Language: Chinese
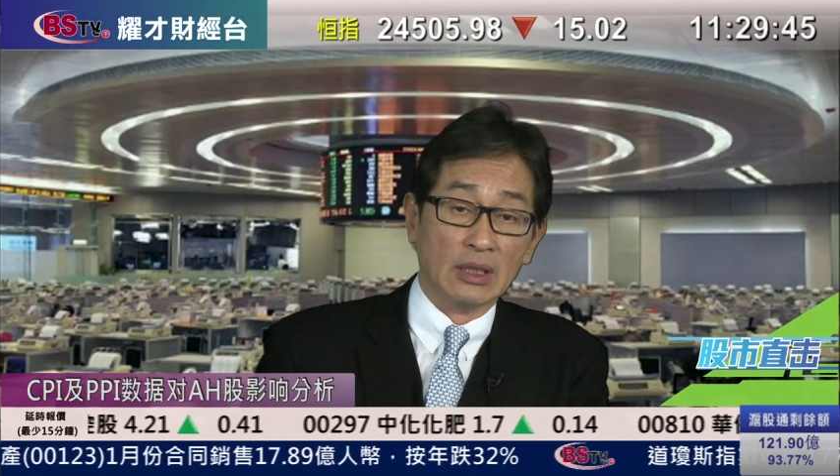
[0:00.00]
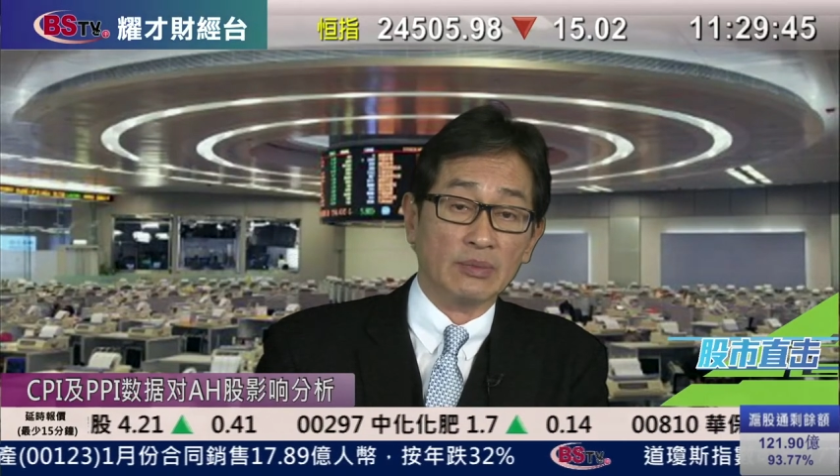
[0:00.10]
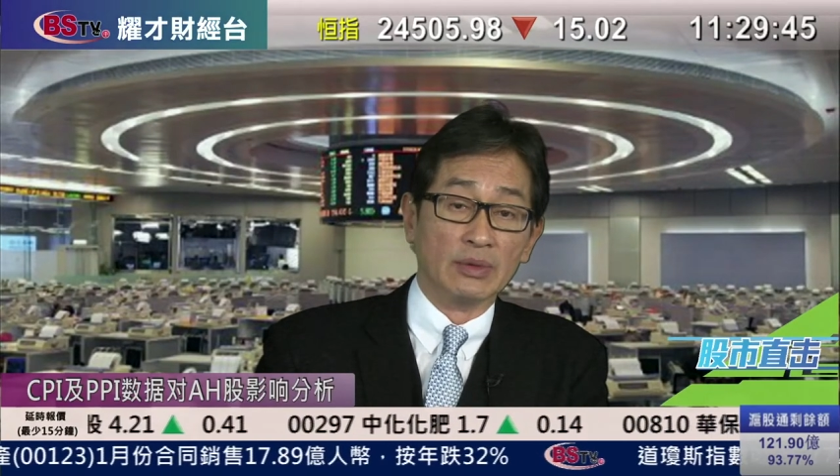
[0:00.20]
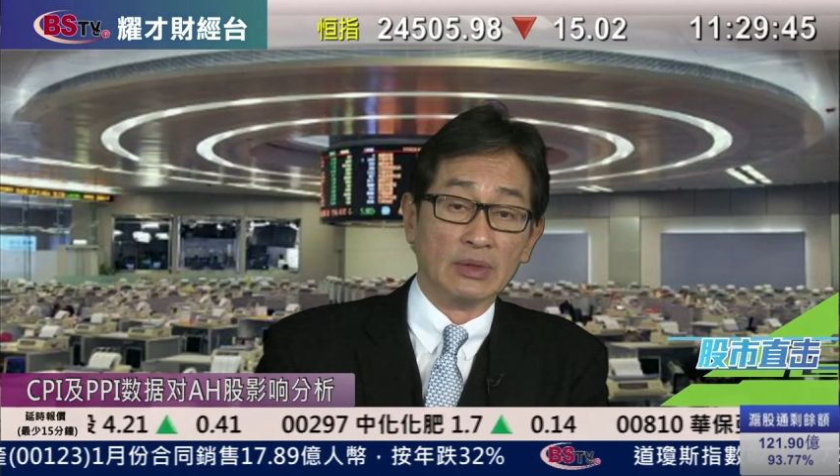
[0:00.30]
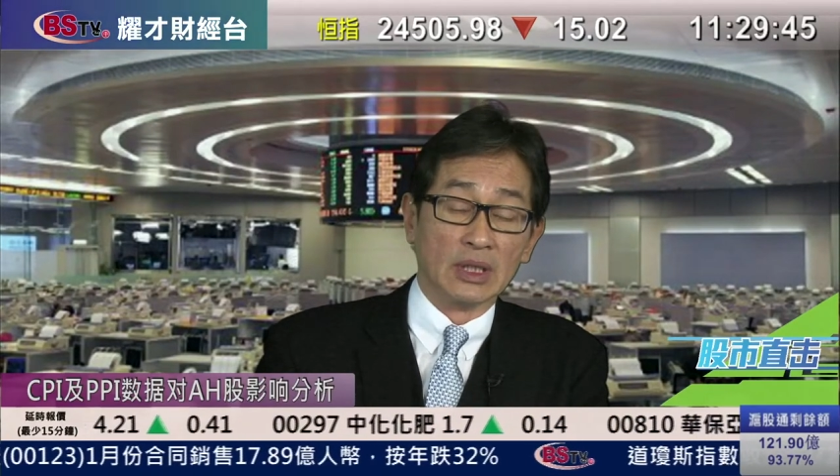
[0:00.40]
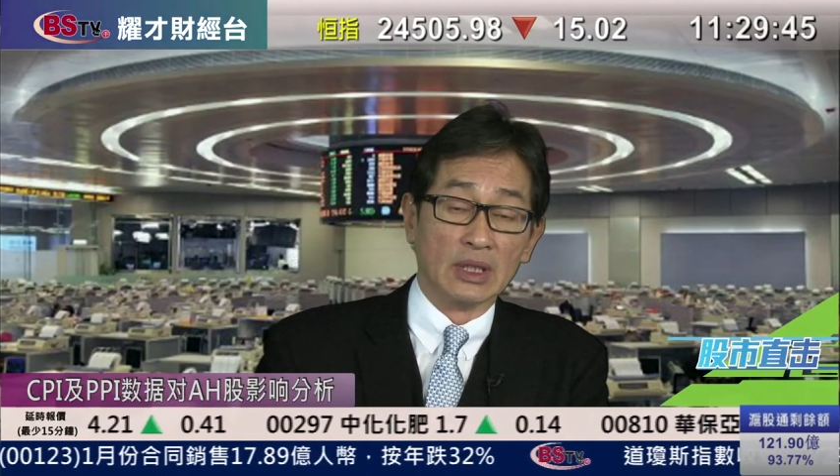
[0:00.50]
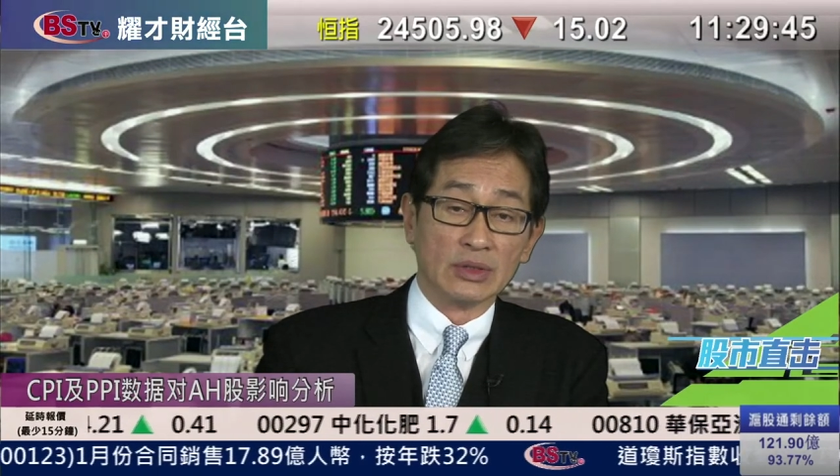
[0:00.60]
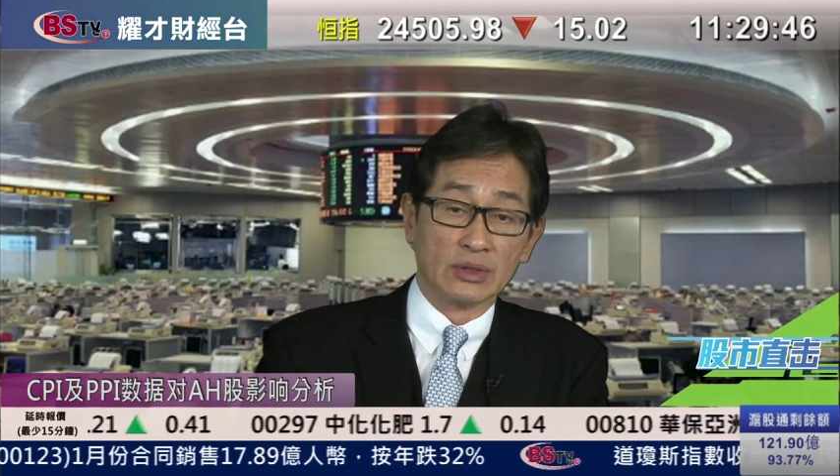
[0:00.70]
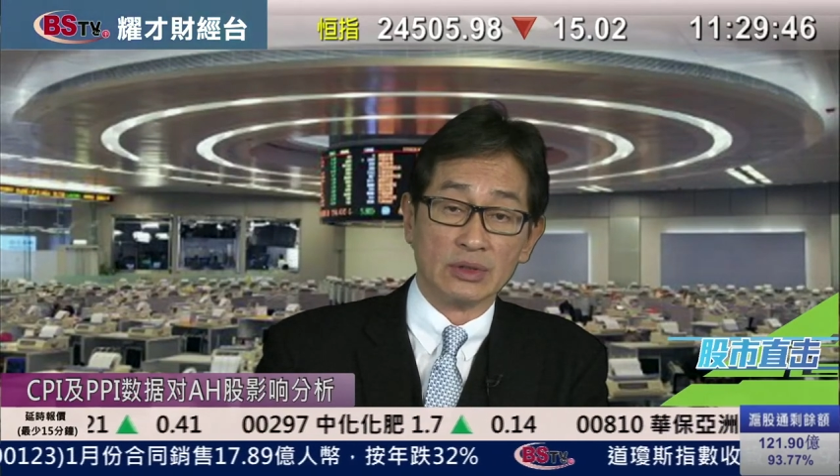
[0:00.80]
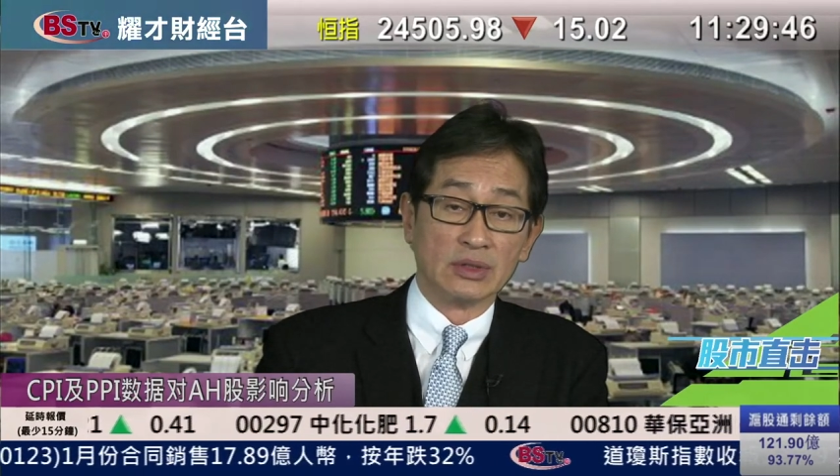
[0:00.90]
部的
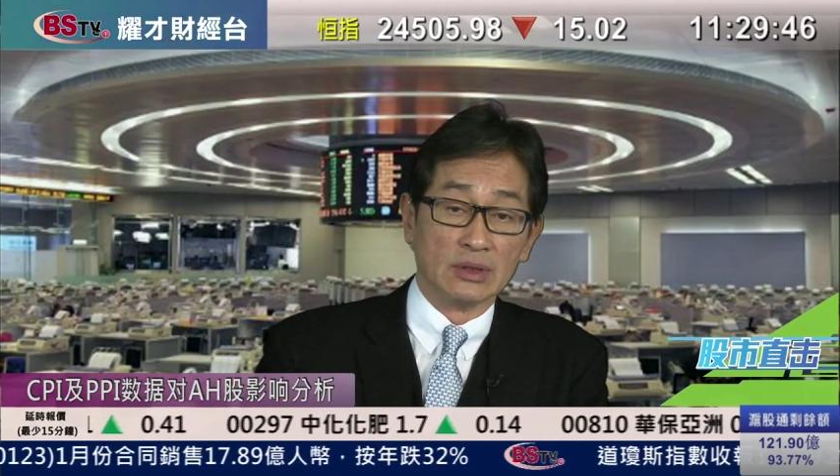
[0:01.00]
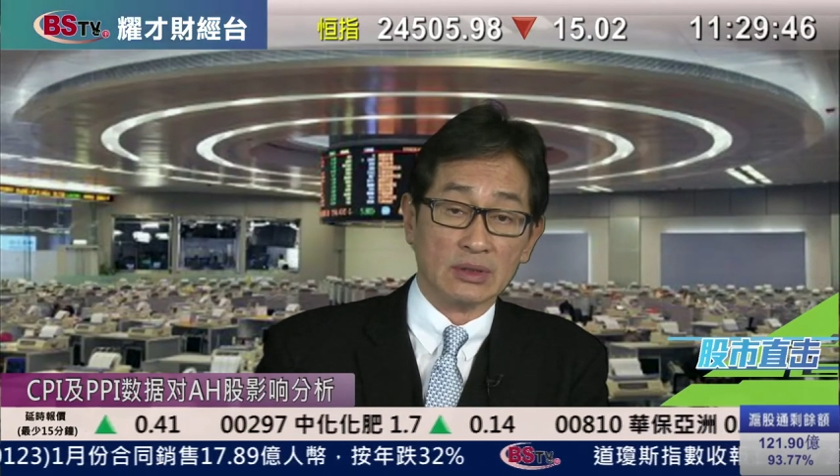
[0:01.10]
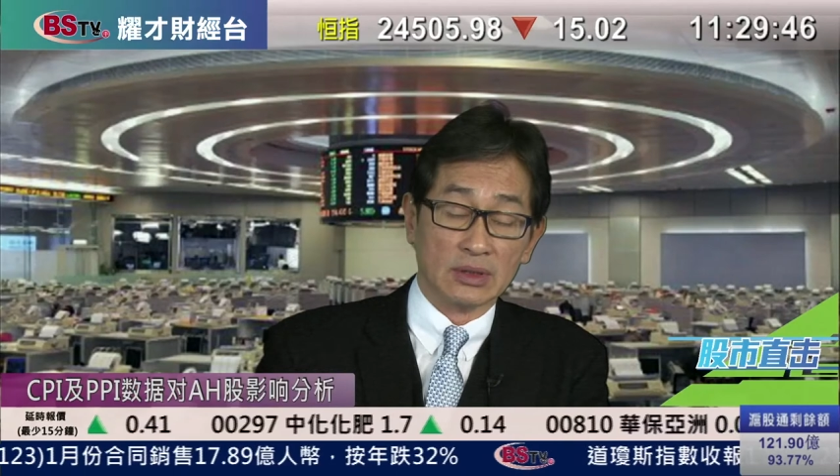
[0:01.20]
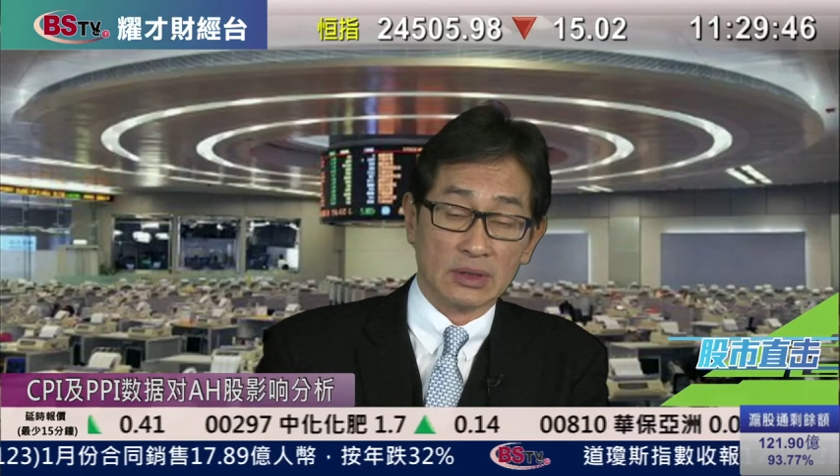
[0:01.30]
需求，